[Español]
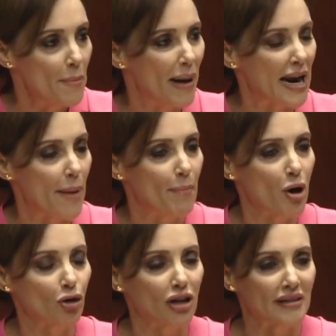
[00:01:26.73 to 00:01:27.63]
para
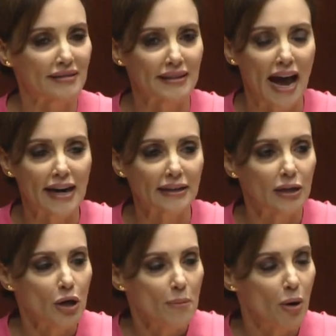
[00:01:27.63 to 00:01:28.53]
protestar
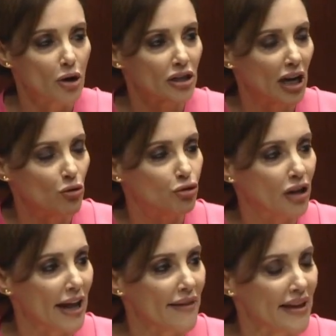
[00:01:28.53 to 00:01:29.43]
porque
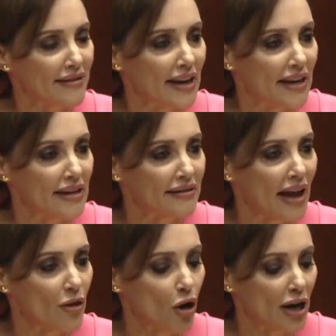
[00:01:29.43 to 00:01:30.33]
ustedes,
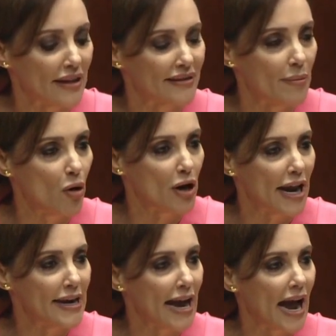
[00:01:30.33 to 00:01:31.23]
legisladores de
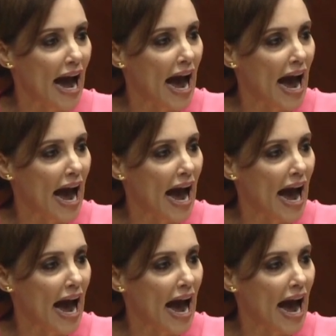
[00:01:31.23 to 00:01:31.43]
Morena,